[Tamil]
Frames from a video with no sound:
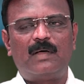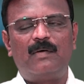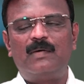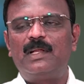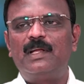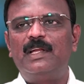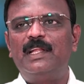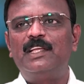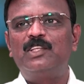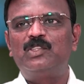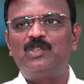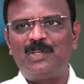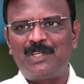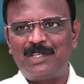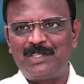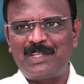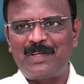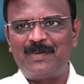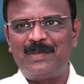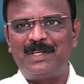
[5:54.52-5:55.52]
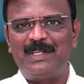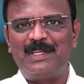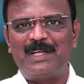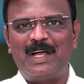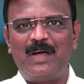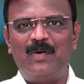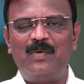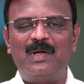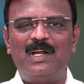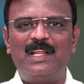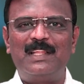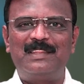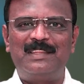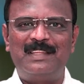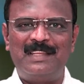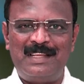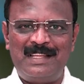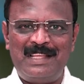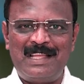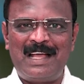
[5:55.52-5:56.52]
தவறு நீங்க சொல்ற தவறு அவங்கள
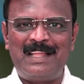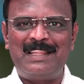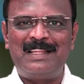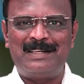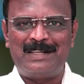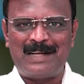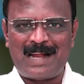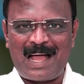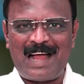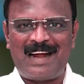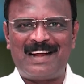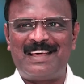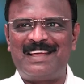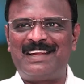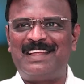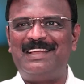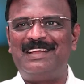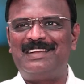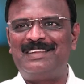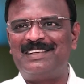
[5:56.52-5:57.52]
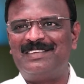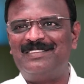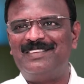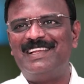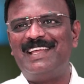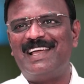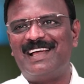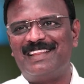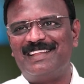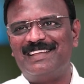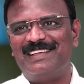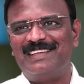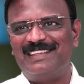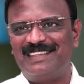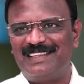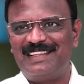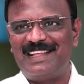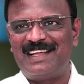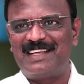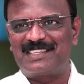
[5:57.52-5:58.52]
தெரியாத நாடாரே இருக்க முடியாது
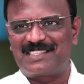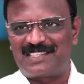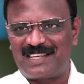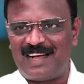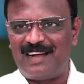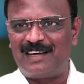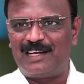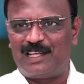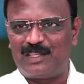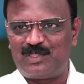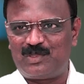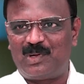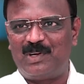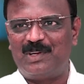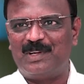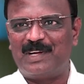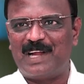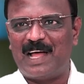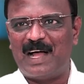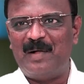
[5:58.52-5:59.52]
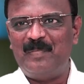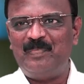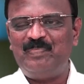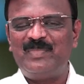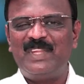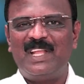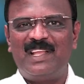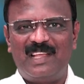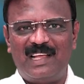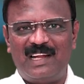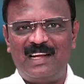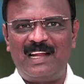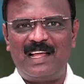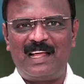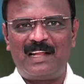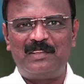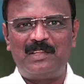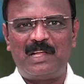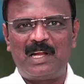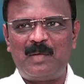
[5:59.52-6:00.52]
இதுதான் ஷார்ட்டா சொல்லணும்னா
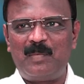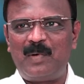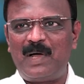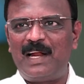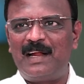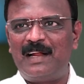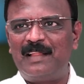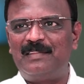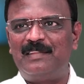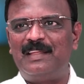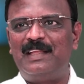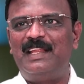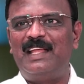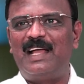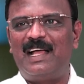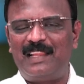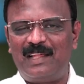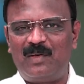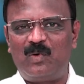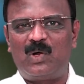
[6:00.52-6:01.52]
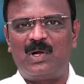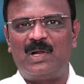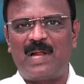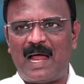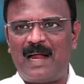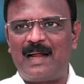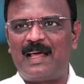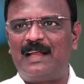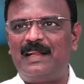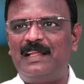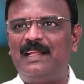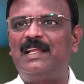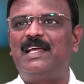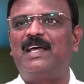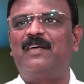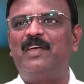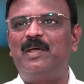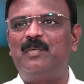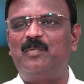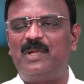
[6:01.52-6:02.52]
என்ஆர் தனபாலன தெரியாத ஒரு நாடார்
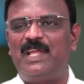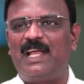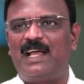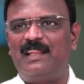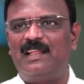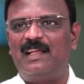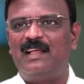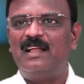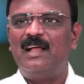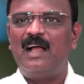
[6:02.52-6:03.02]
இருக்கவே முடியாது